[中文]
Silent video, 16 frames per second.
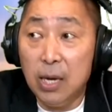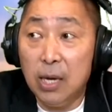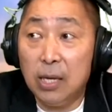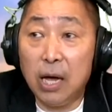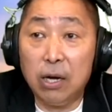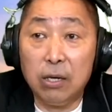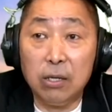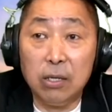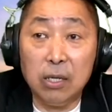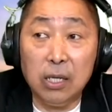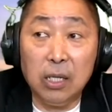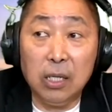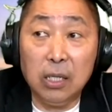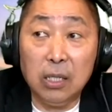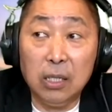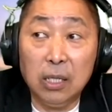那
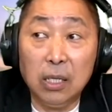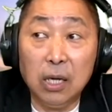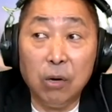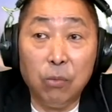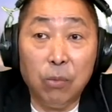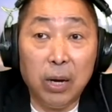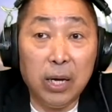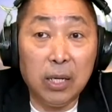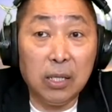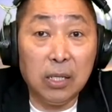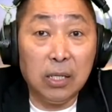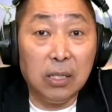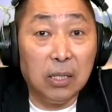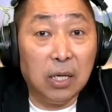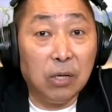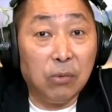你你认为
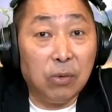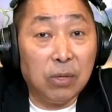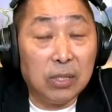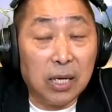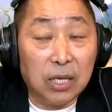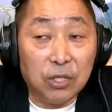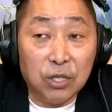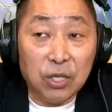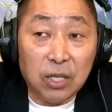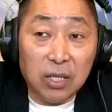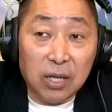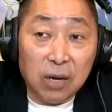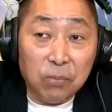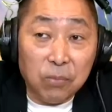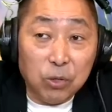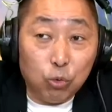你认为这个是一
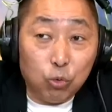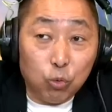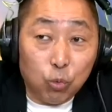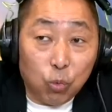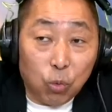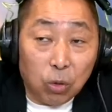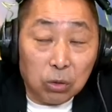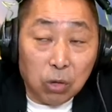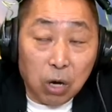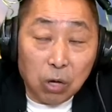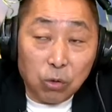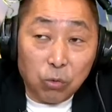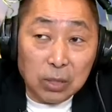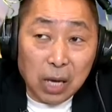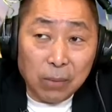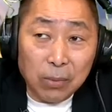个民主国呃
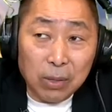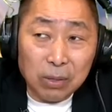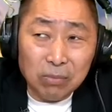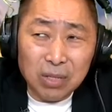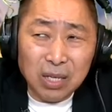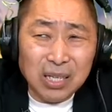国家吗？